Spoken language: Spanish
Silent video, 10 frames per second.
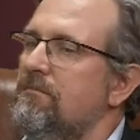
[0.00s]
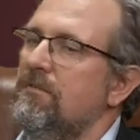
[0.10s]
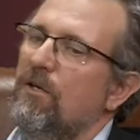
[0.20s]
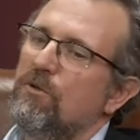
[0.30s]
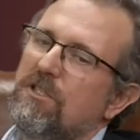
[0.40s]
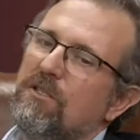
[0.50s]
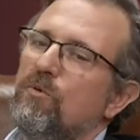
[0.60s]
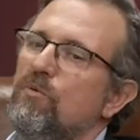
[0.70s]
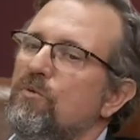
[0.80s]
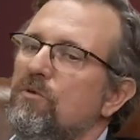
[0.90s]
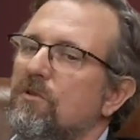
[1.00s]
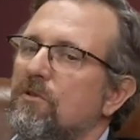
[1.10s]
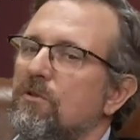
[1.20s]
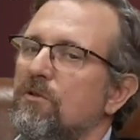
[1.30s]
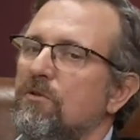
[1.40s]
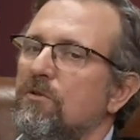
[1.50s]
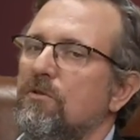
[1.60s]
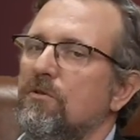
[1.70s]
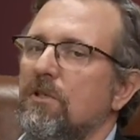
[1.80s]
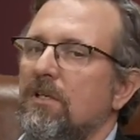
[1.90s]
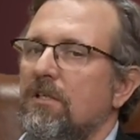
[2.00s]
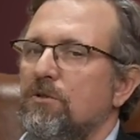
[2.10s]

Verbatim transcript: negociando con uno, con otro